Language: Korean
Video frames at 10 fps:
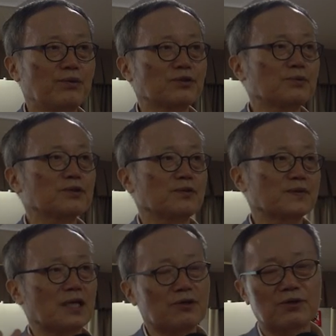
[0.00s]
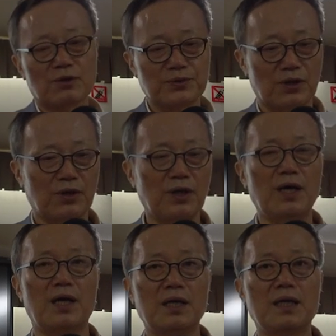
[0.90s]
포스트 모더니즘은 상관없어요.
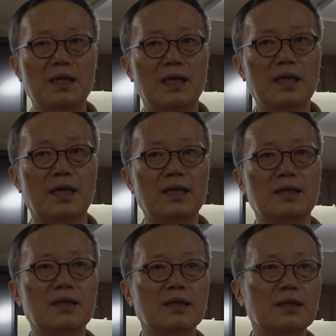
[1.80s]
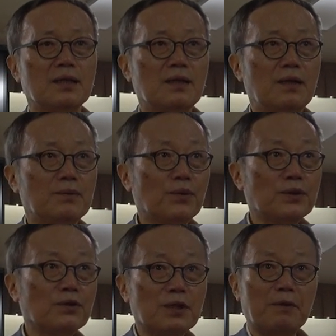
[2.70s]
예. 예.
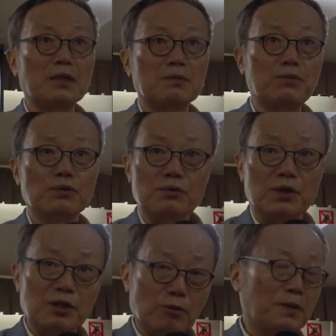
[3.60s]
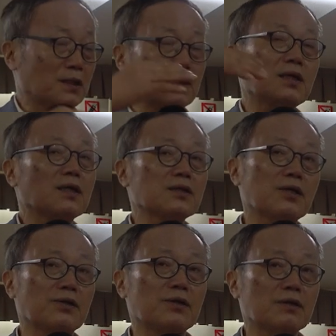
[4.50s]
모던이 발, 모던도 계속 발전해
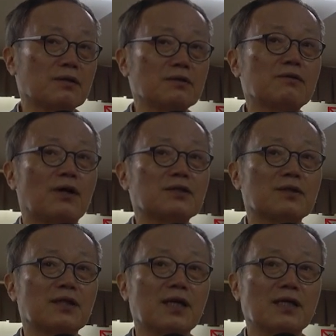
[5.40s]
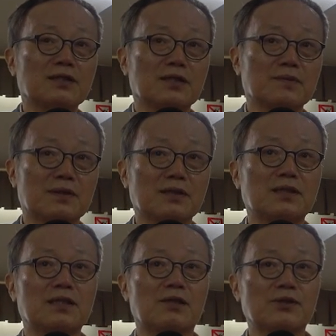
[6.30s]
가잖아요. 그 과정에 지금
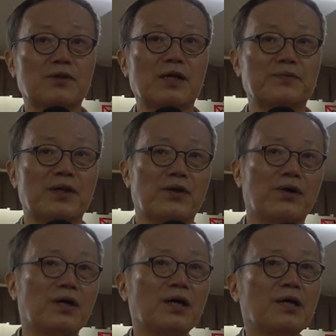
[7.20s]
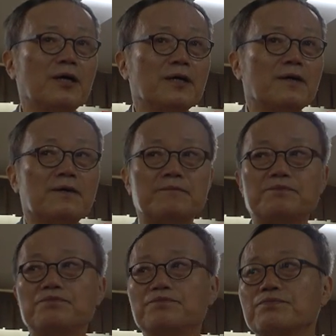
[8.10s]
끝이라고 생각하면 돼요.
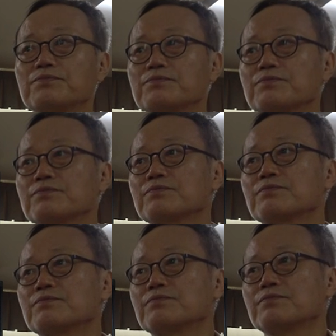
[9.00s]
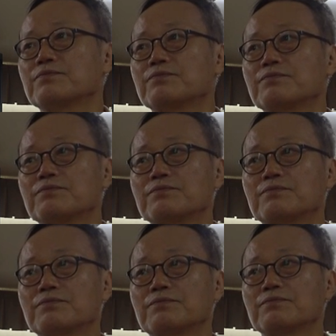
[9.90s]
인터넷의 발달이 혹시 기여한
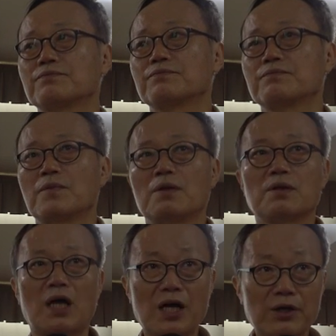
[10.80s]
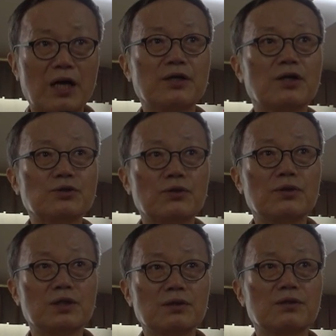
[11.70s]
것도 있나요? 당연,
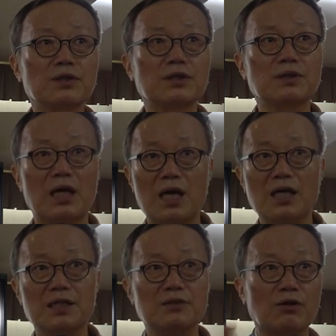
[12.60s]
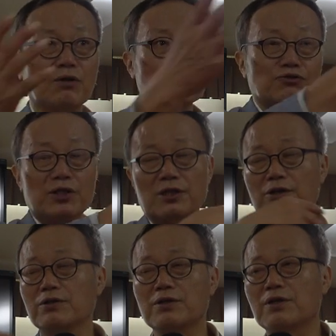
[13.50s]
당연하죠. 인터넷이 다이게
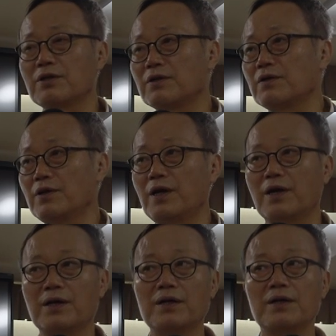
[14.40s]
섞어주잖아요. 네. 네.